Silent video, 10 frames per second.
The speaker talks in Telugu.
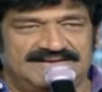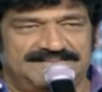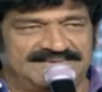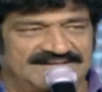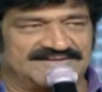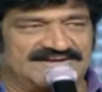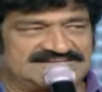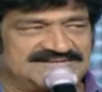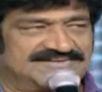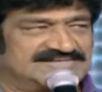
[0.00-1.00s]
మీ అందరూ
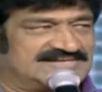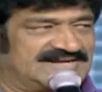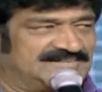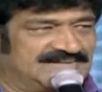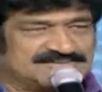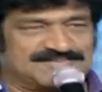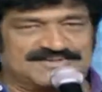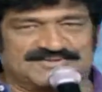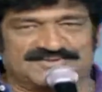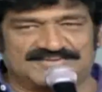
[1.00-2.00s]
ఆశీర్వదిస్తారని మనస్ఫూర్తి
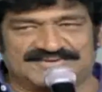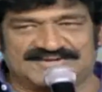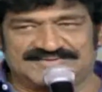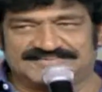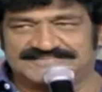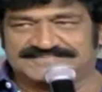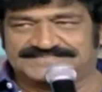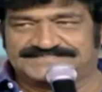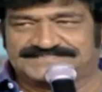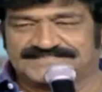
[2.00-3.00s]
కోరుకుంటున్నాను
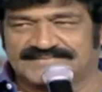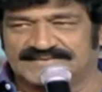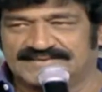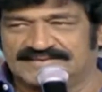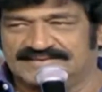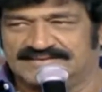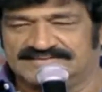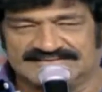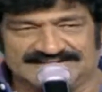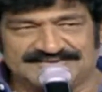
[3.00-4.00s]

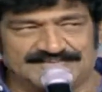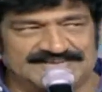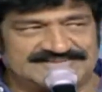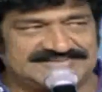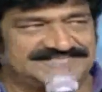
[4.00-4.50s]
థ్యాంక్ యూ వెరీ మచ్